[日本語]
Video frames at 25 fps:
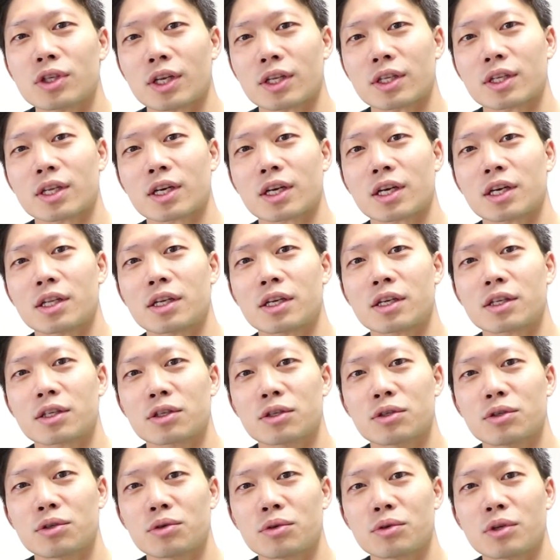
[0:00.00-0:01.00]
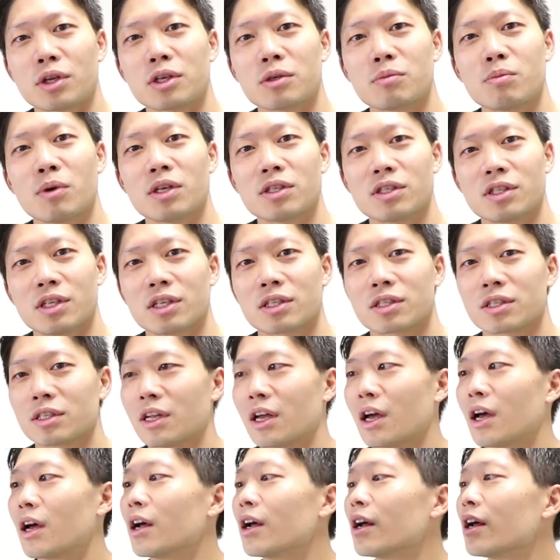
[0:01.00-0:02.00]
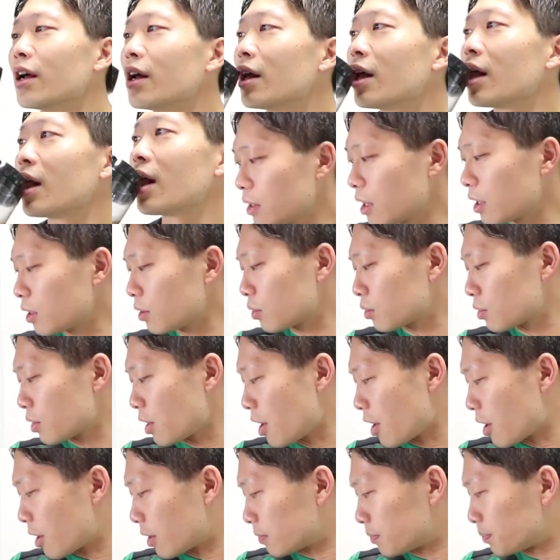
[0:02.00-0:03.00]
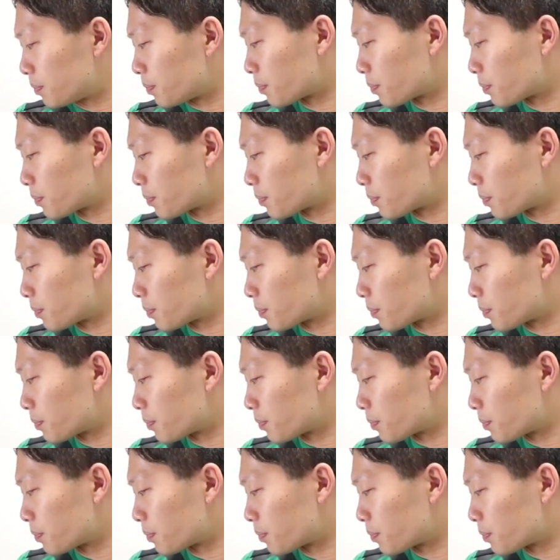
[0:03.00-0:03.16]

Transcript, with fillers: なったかなというようなイメージですねなので